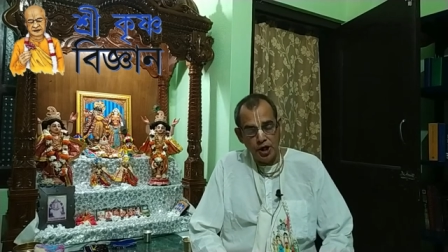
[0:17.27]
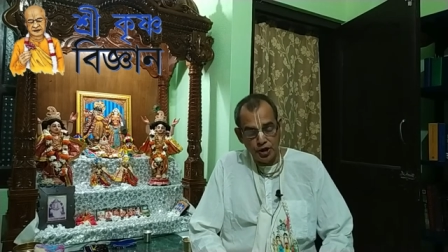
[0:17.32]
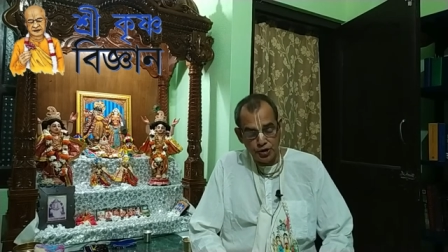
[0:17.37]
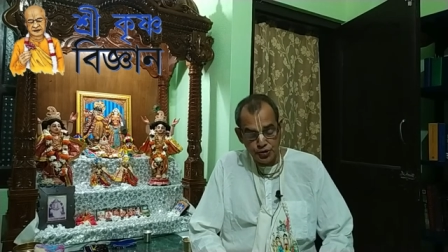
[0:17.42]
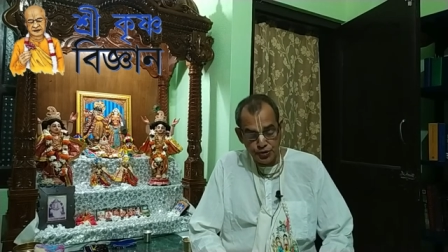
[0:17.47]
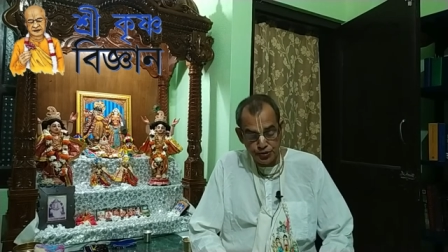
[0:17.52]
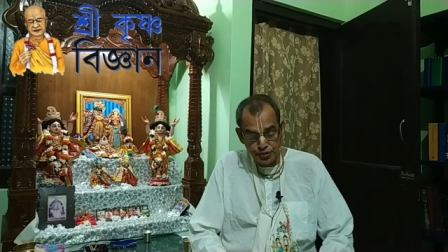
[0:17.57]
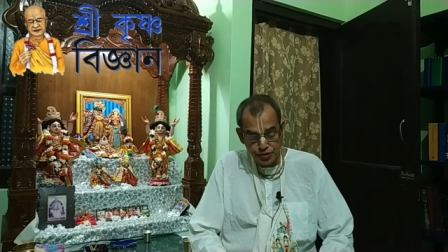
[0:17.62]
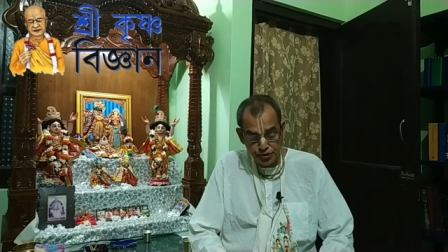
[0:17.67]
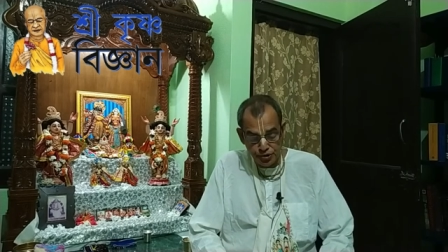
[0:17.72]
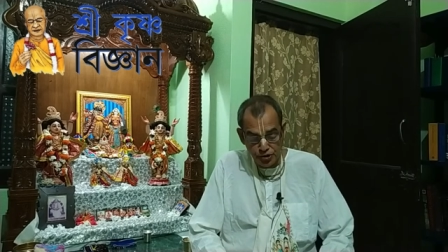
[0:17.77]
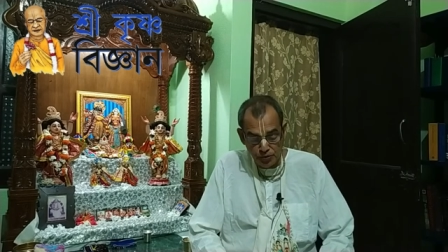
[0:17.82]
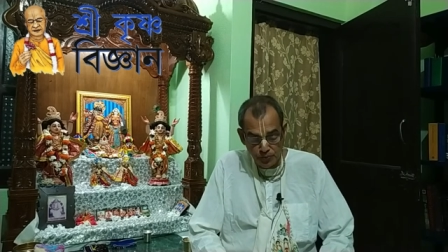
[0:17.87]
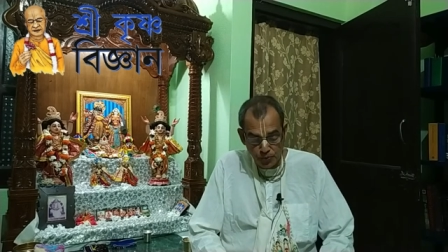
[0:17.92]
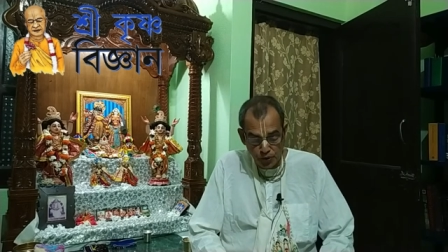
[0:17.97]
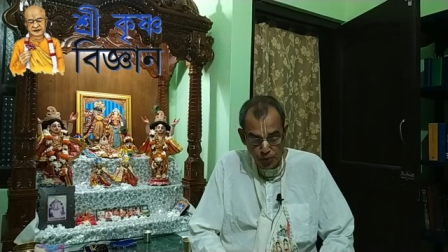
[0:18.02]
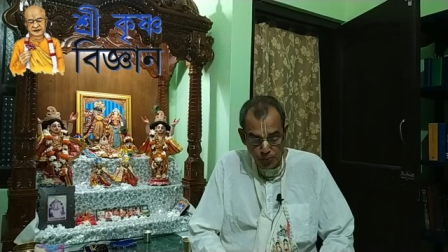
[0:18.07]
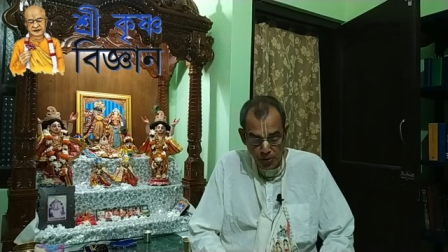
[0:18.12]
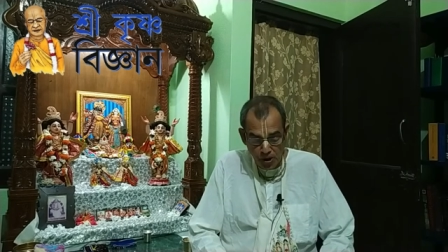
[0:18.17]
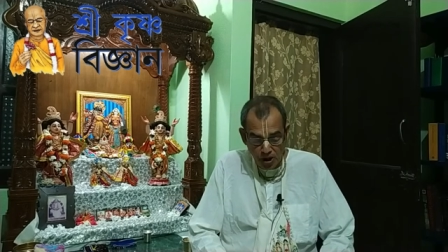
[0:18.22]
একষট্টি
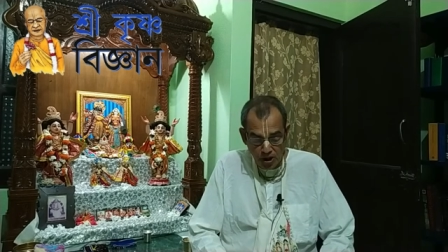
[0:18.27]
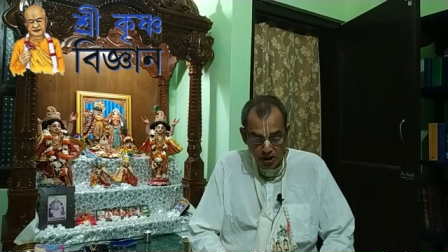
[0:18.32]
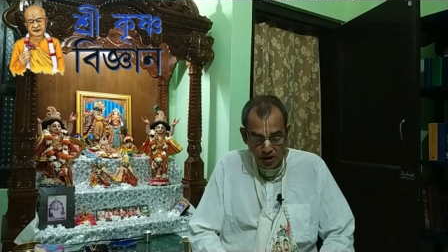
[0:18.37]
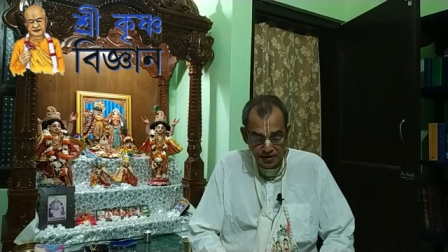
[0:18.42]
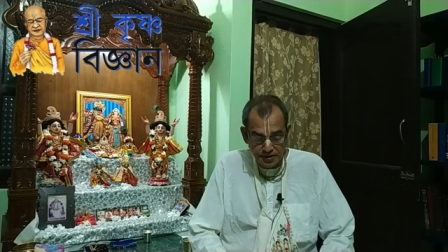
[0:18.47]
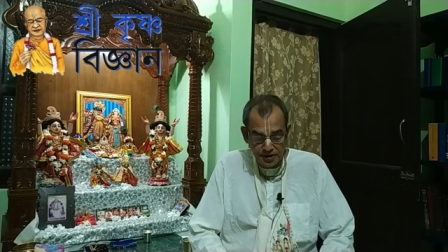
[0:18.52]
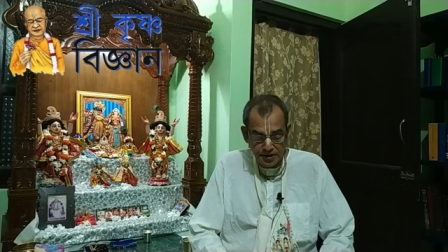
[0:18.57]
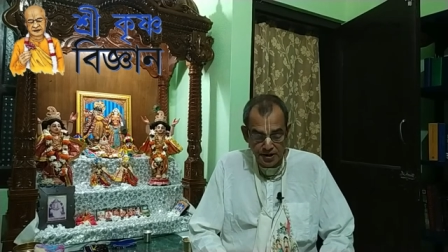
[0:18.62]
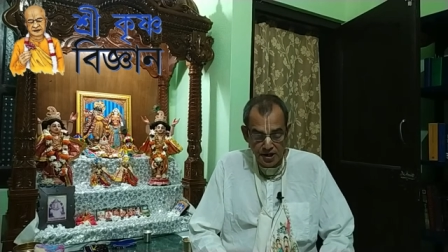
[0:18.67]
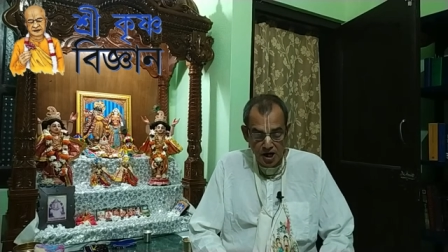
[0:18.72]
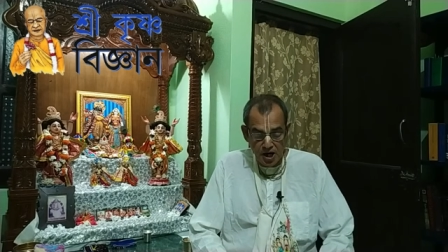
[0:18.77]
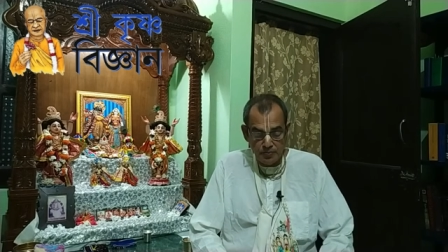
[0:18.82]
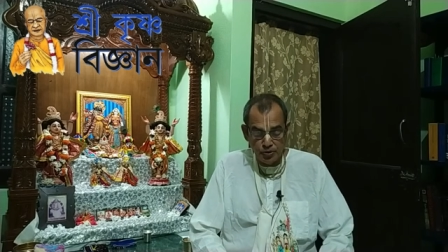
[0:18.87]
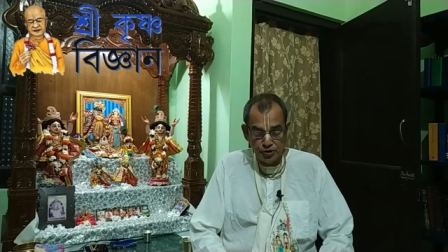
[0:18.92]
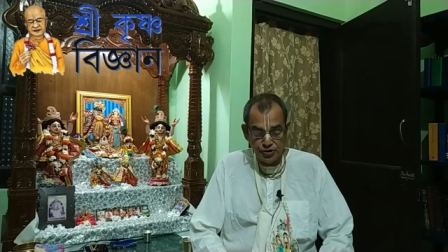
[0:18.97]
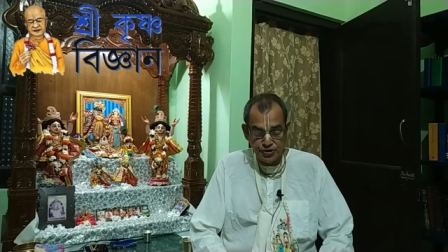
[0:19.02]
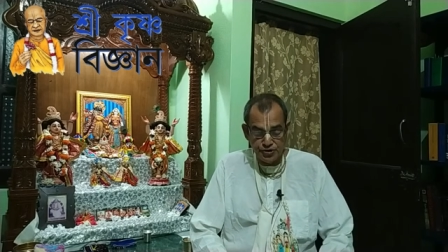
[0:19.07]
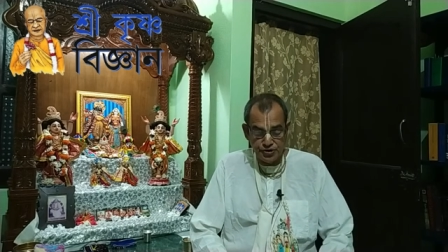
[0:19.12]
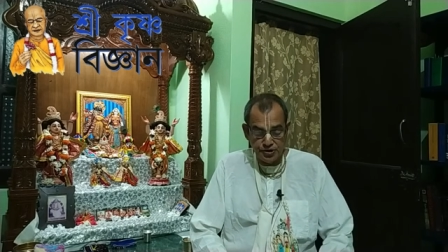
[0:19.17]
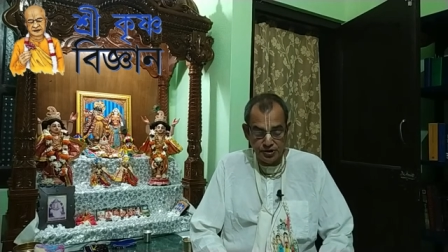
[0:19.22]
নম্বর উপাখ্যানটির নাম
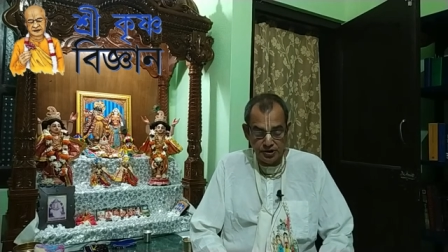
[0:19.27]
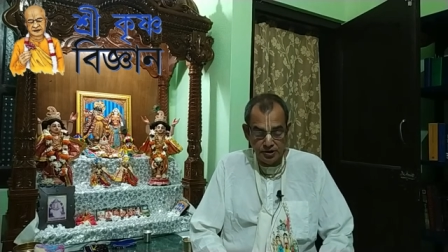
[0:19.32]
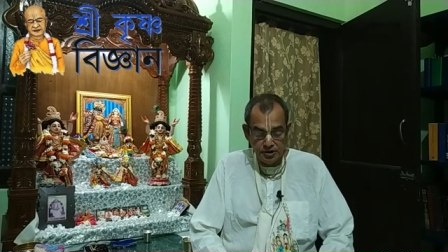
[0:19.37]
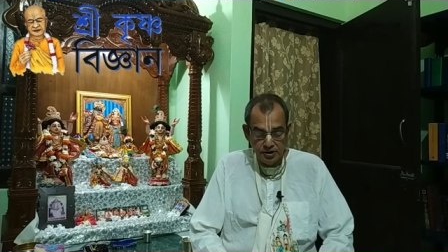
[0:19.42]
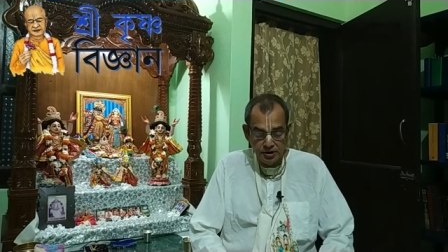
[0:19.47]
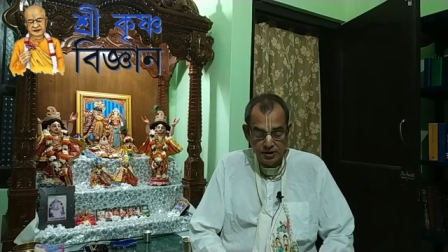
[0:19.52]
হচ্ছে